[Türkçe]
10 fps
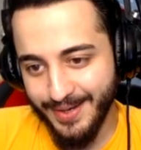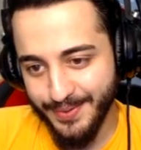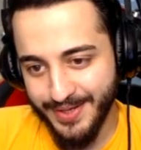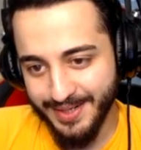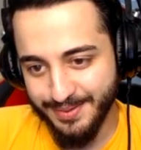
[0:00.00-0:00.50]

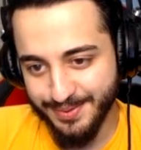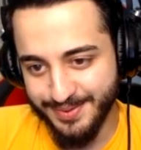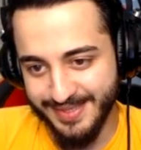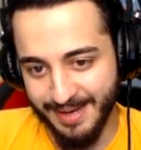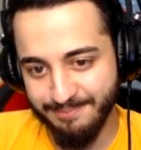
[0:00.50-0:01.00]
yukarı
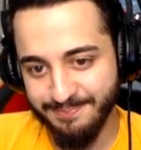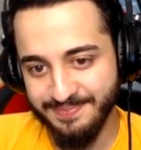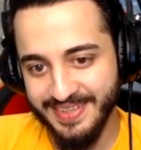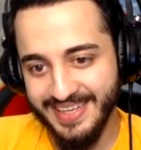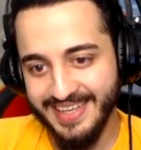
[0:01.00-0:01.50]
tutsam.
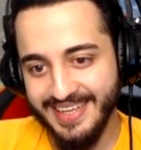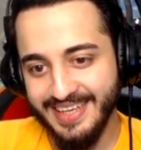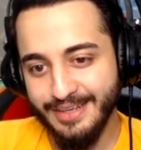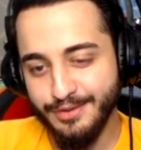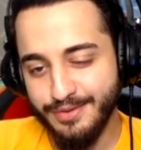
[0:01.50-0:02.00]

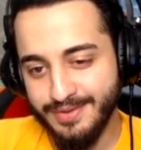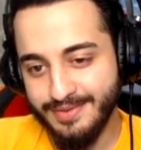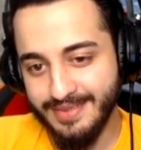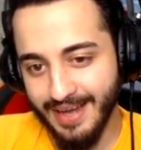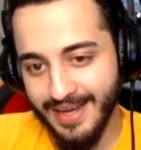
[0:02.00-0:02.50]

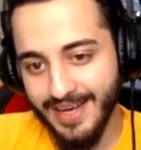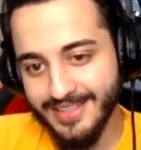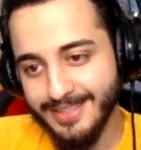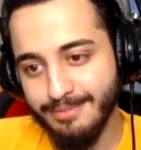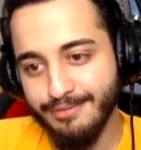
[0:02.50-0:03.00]

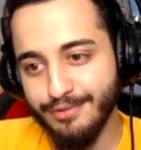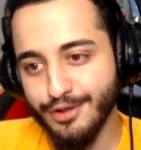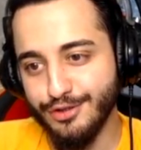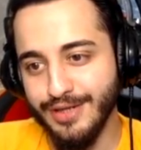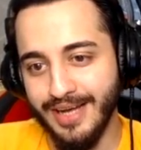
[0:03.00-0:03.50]
Hayatımın
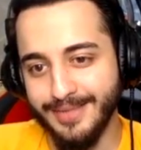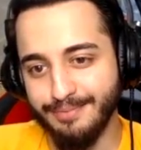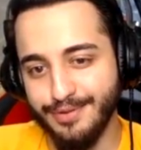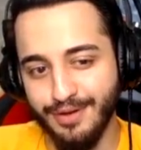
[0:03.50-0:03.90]
vuruşunu atmış.